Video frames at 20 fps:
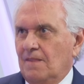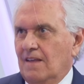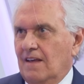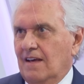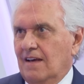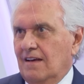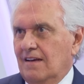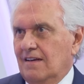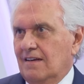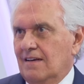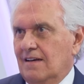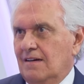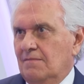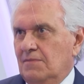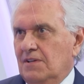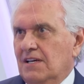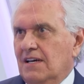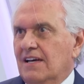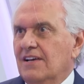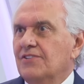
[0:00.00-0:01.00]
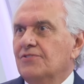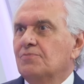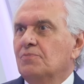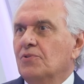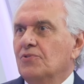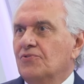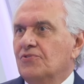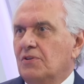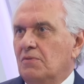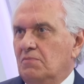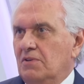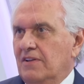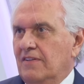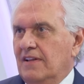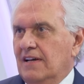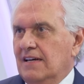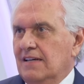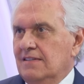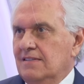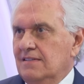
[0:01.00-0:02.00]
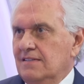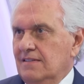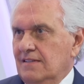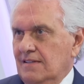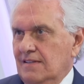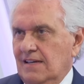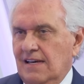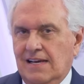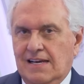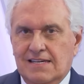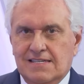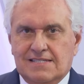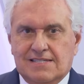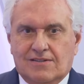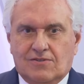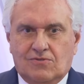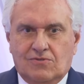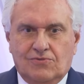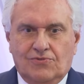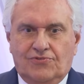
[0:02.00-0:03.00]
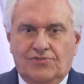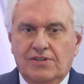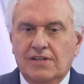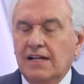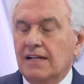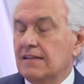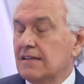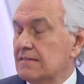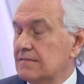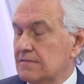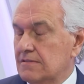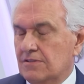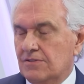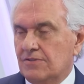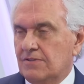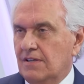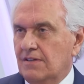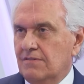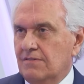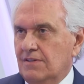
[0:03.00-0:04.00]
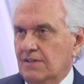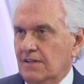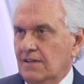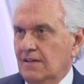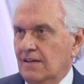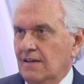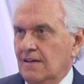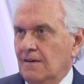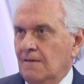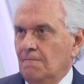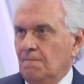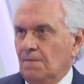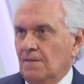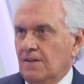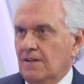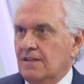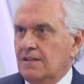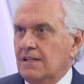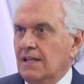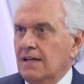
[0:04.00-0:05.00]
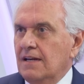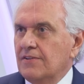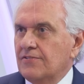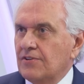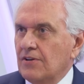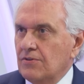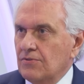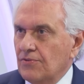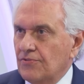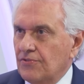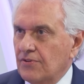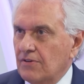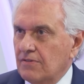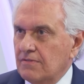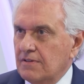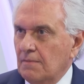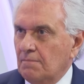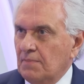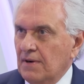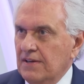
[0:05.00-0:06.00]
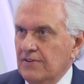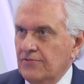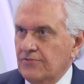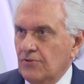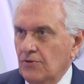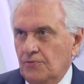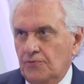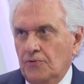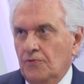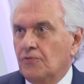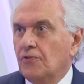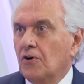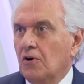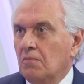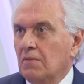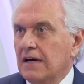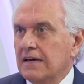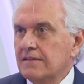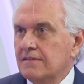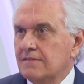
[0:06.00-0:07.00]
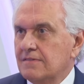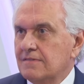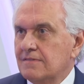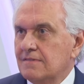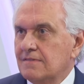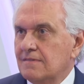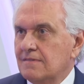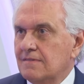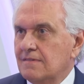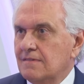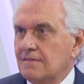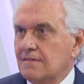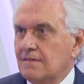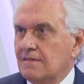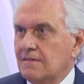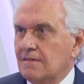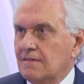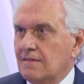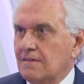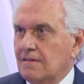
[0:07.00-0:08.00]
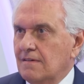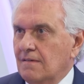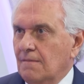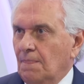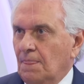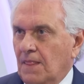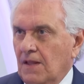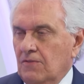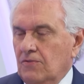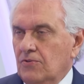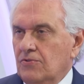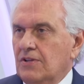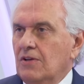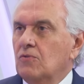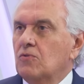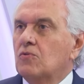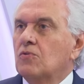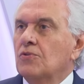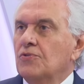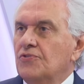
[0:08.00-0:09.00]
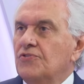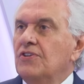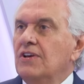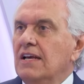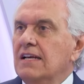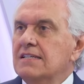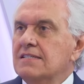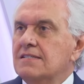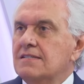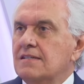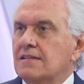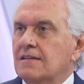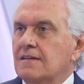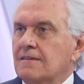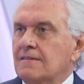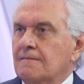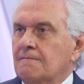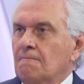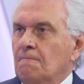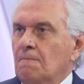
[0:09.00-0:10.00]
é, a minha responsabilidade é essa, como cidadão. Eu tenho que, que ter essa noção. É para isso que eu fui formado. Então eu tenho consciência